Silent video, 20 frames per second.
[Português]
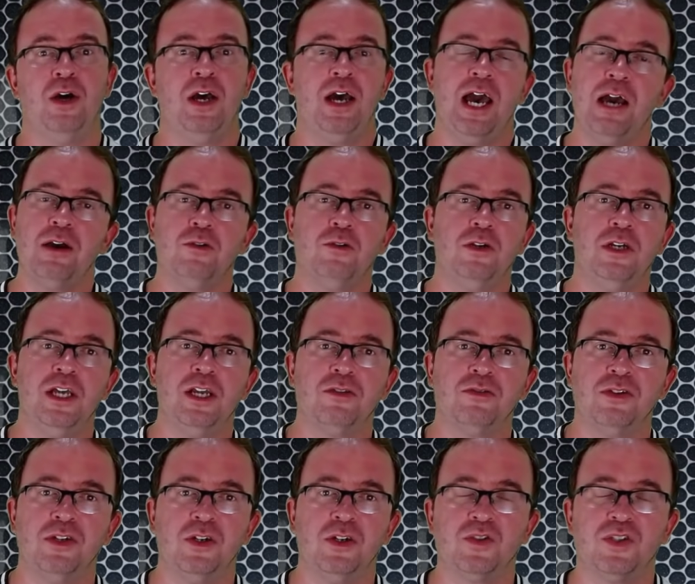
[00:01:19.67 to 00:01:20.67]
É goleiro
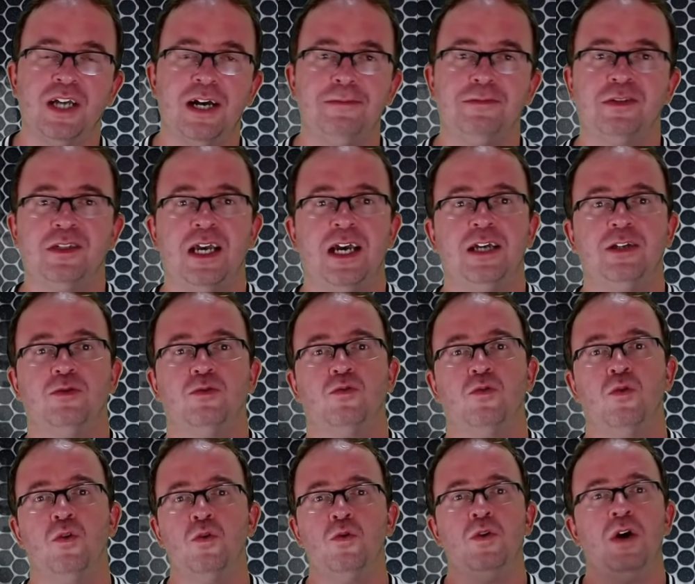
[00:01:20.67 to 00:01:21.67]
que não sabe sair do
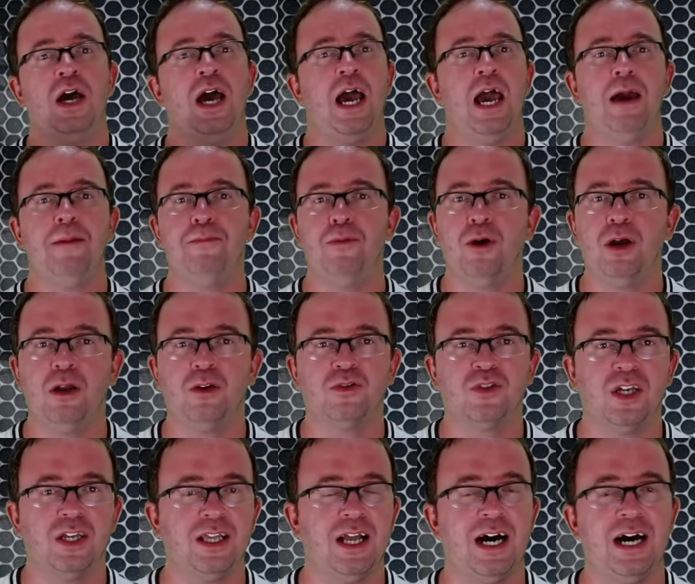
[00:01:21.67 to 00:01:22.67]
gol, é bola
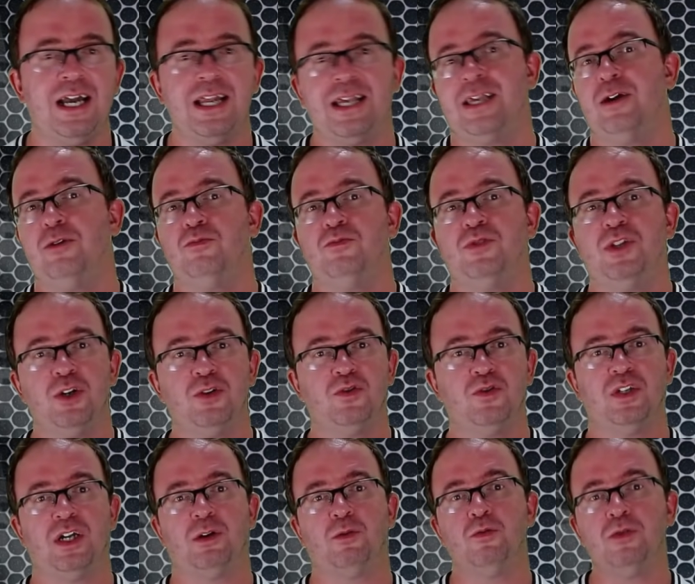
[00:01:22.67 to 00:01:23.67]
alçada à área que é um Deus nos
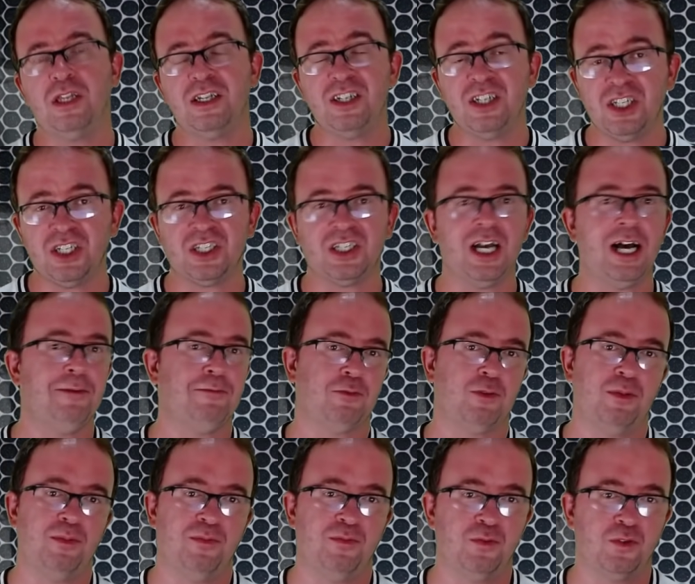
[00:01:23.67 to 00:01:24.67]
acuda, a gente sabe
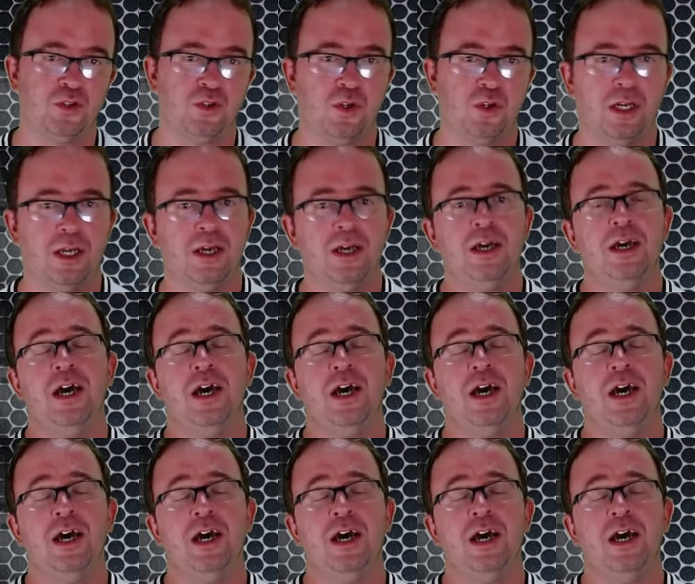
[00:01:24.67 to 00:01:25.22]
como funciona.